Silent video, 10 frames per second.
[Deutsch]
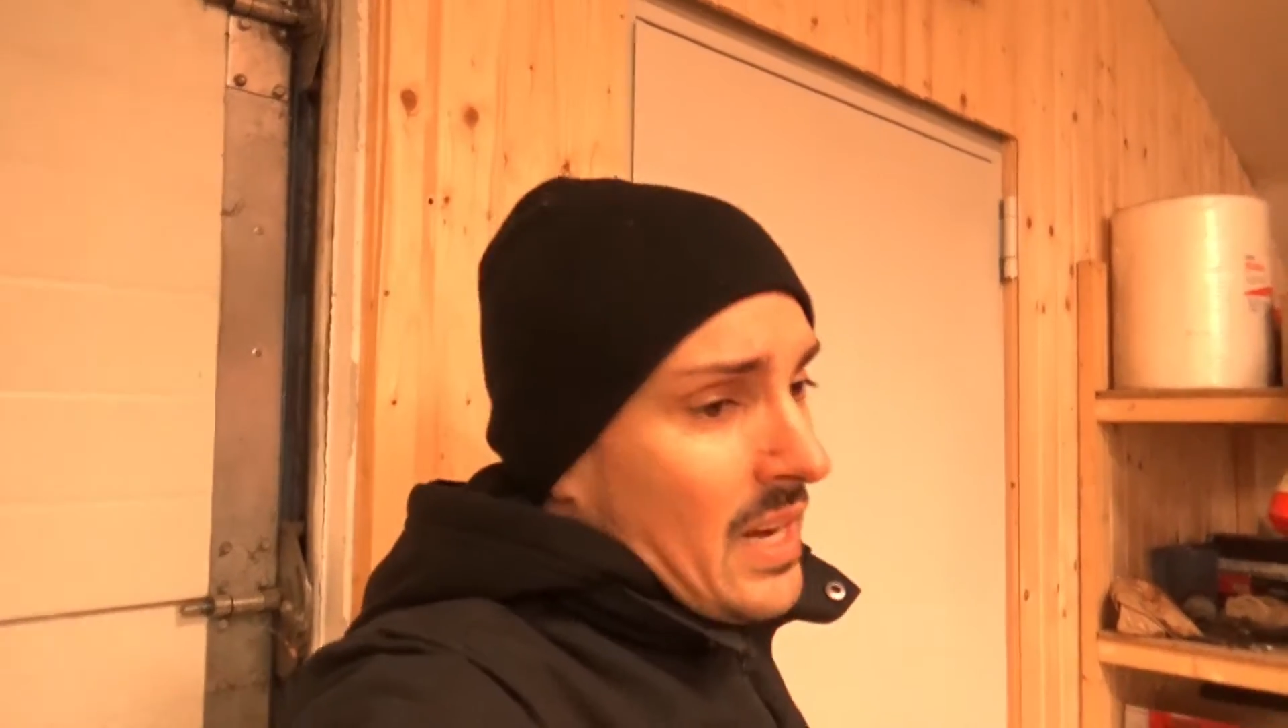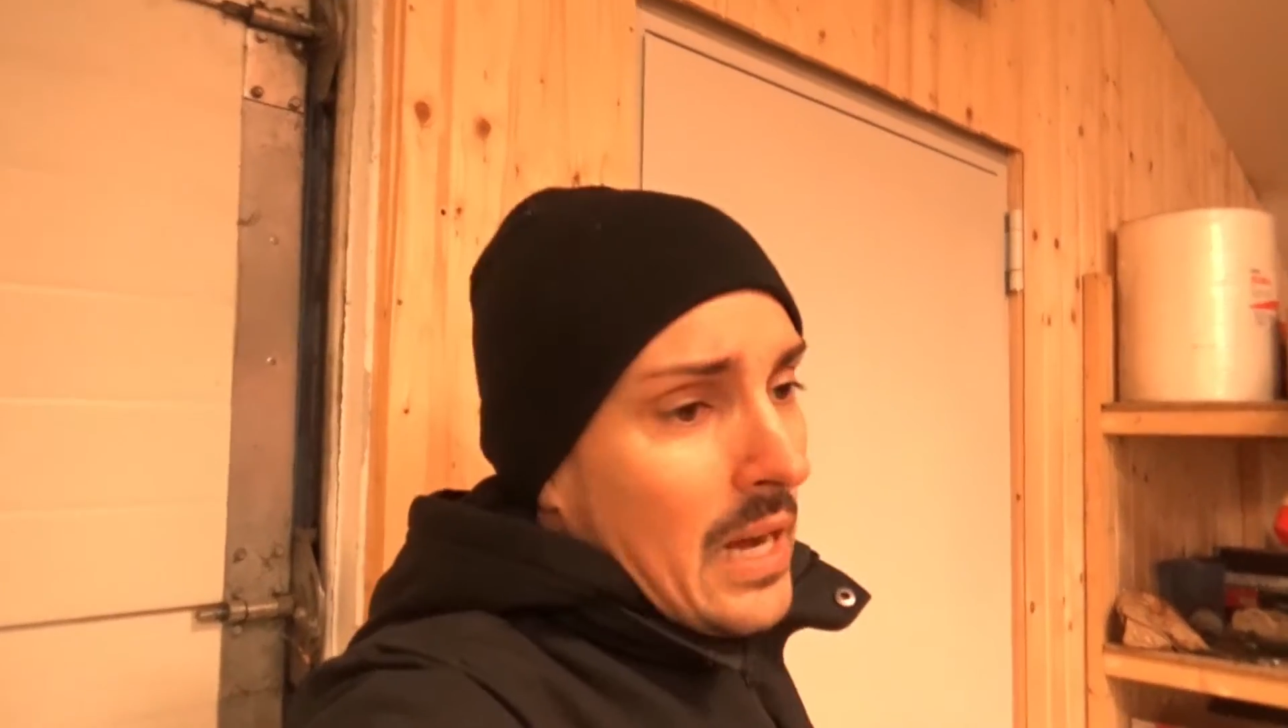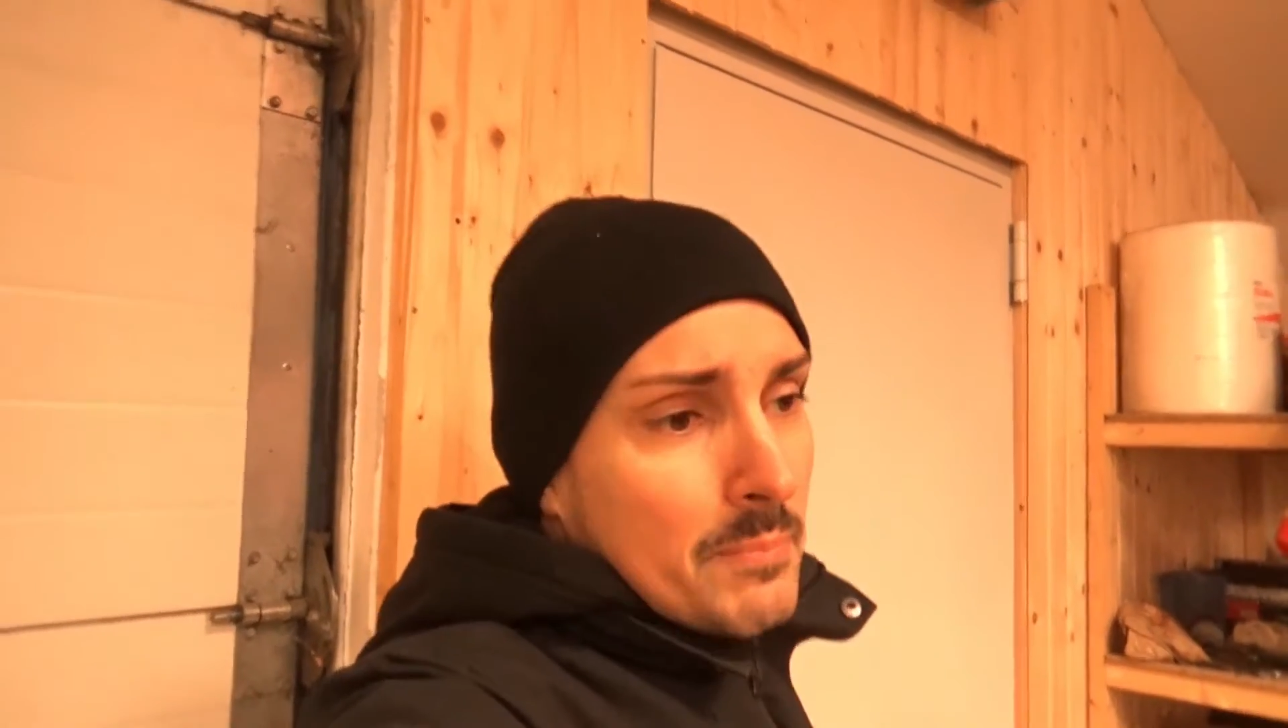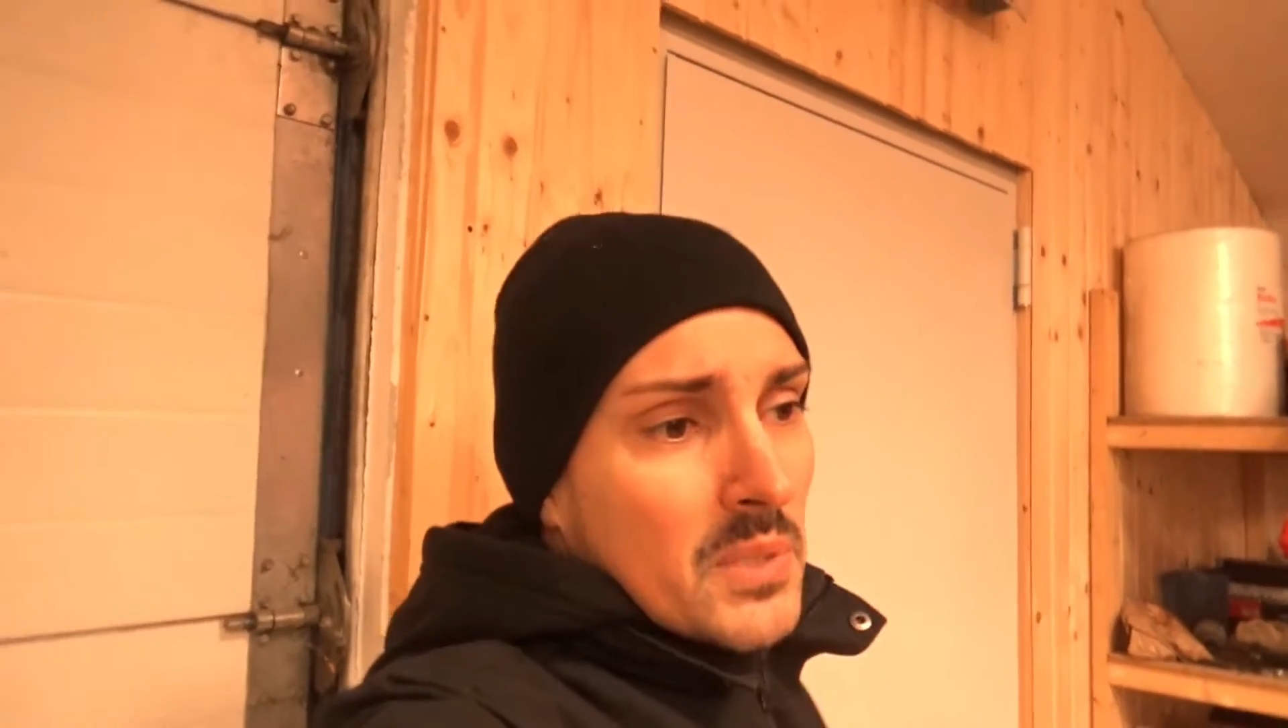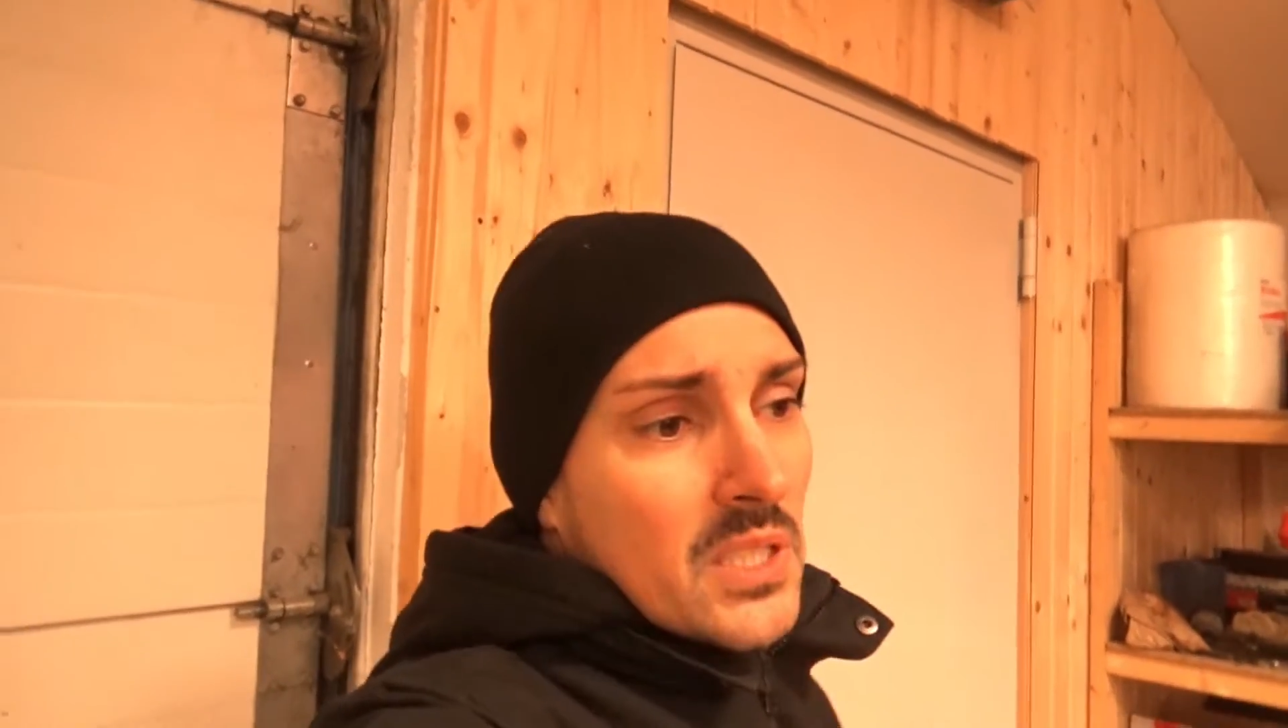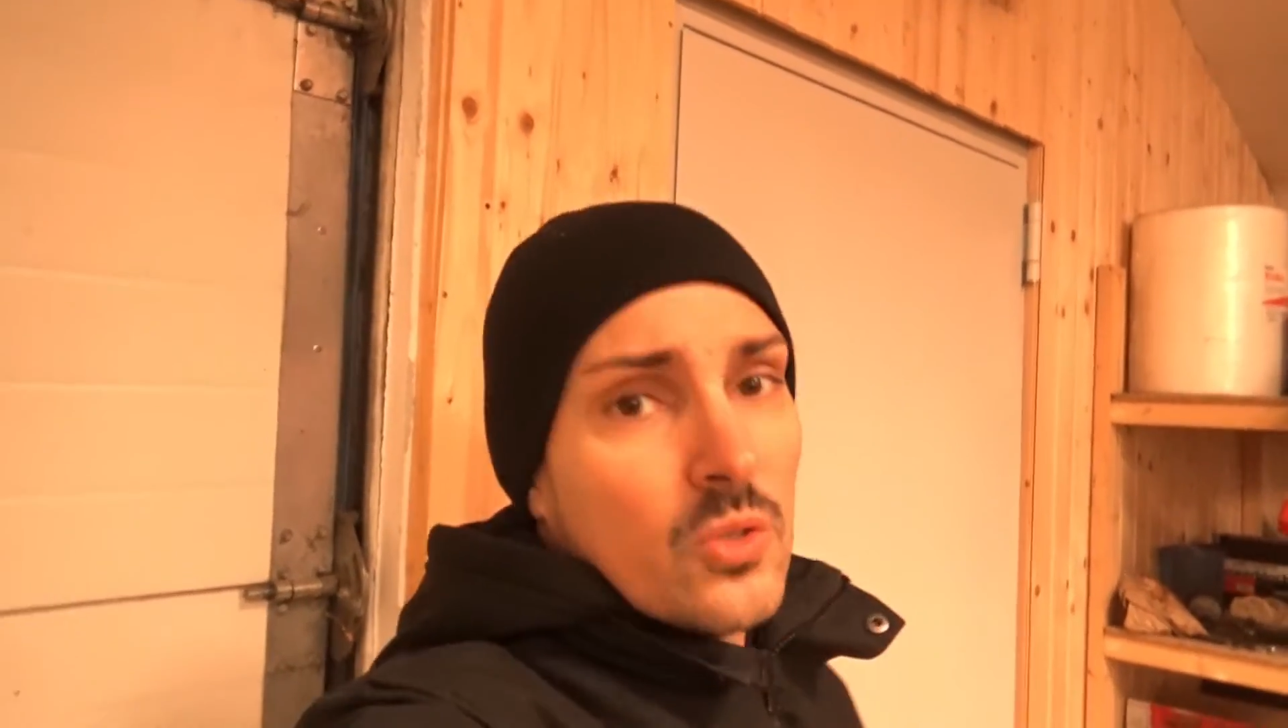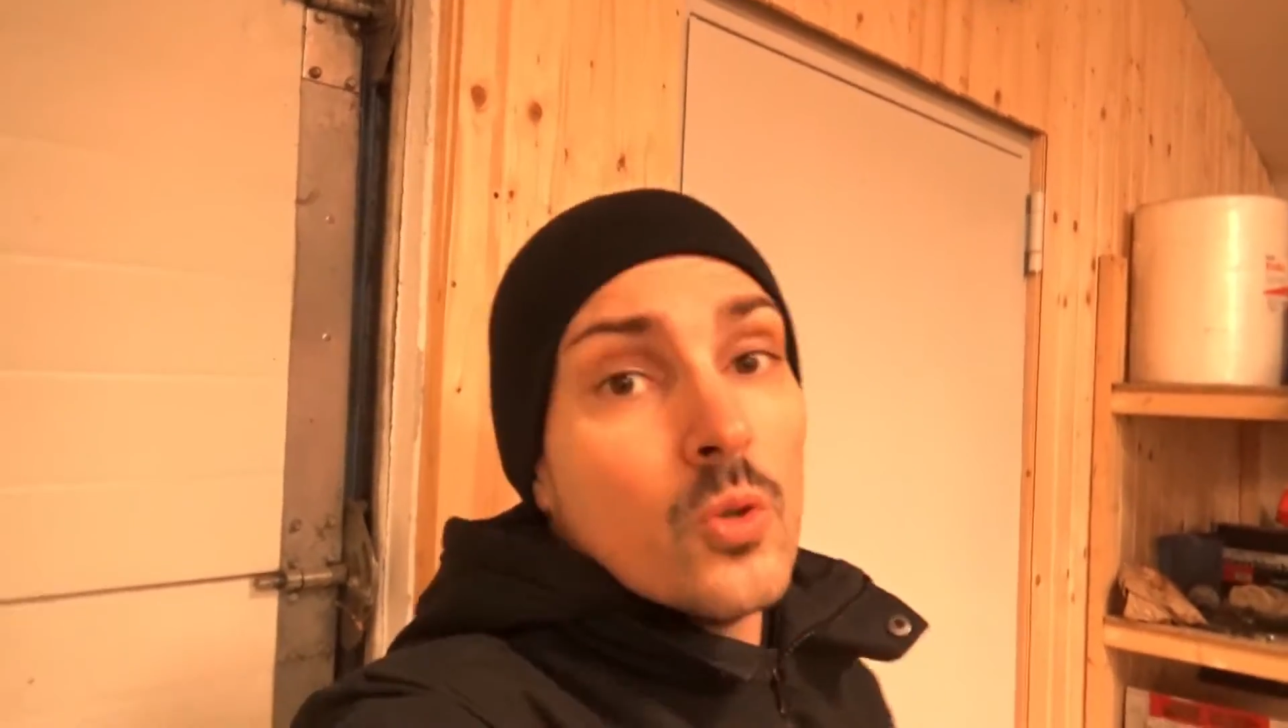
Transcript: Hat mich